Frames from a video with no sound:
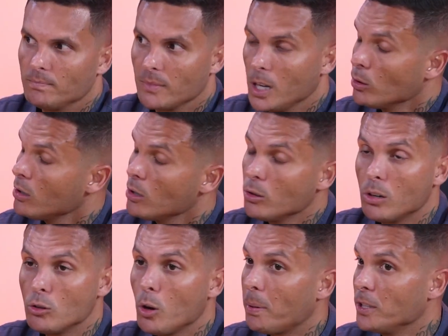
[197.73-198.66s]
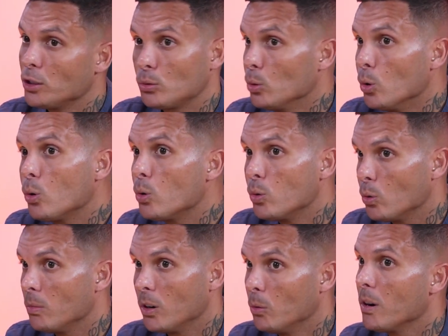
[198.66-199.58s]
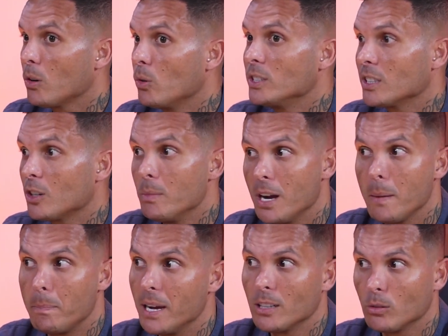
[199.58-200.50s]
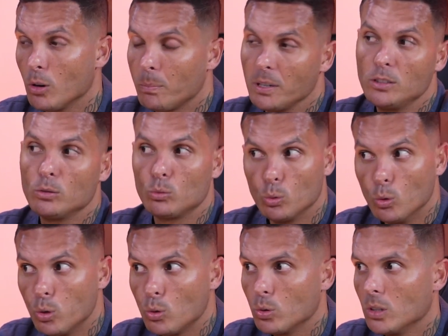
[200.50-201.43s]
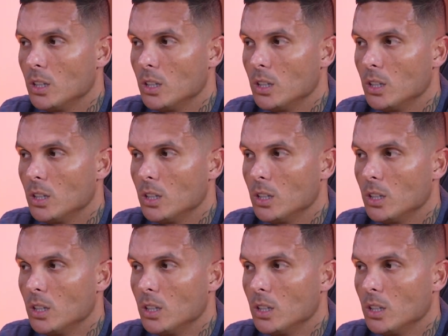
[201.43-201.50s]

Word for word: Eu não, eu não, eu não aprendi ah. turco. Uma, uma, coisa que eu me arrependo, eu não aprendi uhum. turco.